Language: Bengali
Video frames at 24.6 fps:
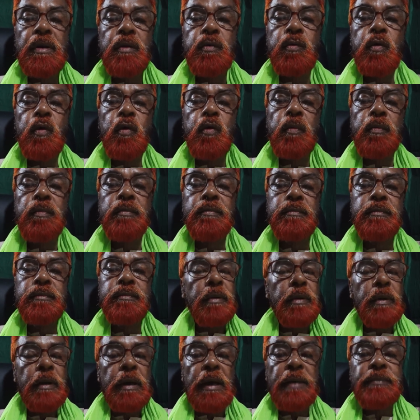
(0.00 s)
নরম
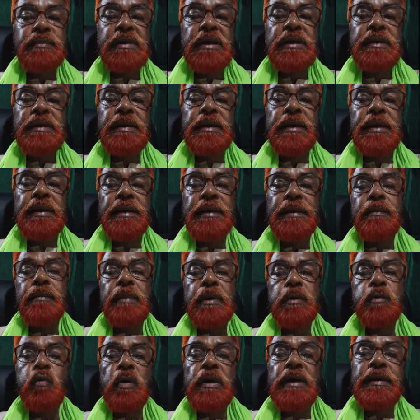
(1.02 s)
গামছা দিয়ে
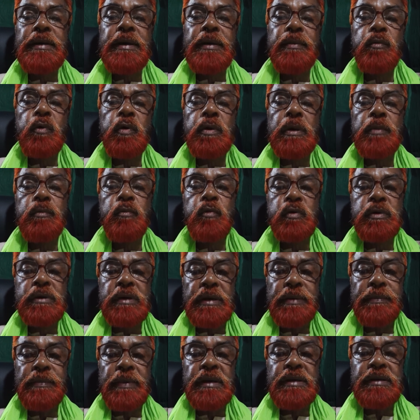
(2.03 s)
বা তোয়ালি দিয়ে মুখটা মুছে
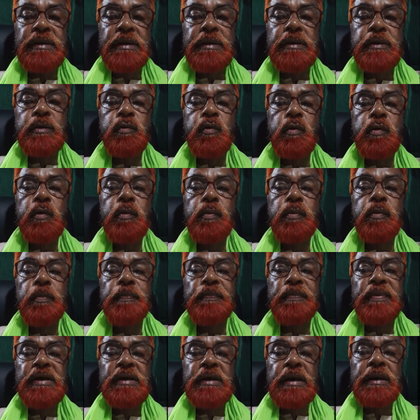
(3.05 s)
নেবে যাতে চোখের উপর
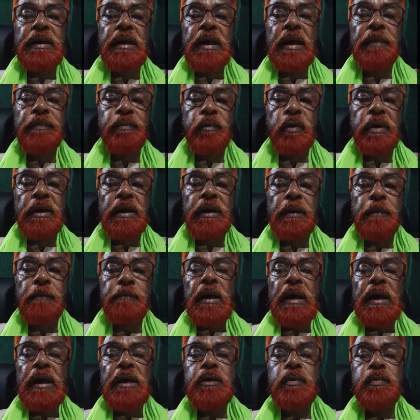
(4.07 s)
প্রেশার না পড়ে
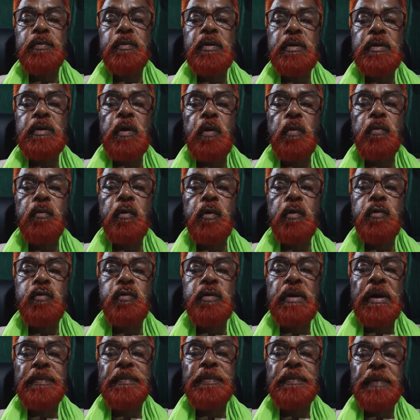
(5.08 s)
এই সমস্ত নিয়মগুলো
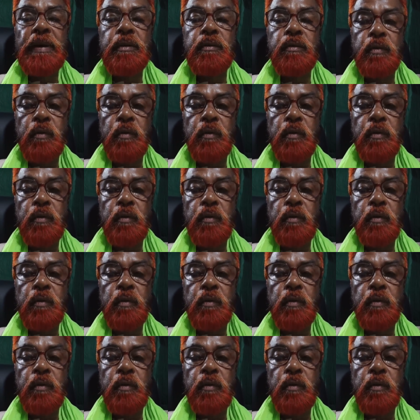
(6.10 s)
যদি আপনি পালন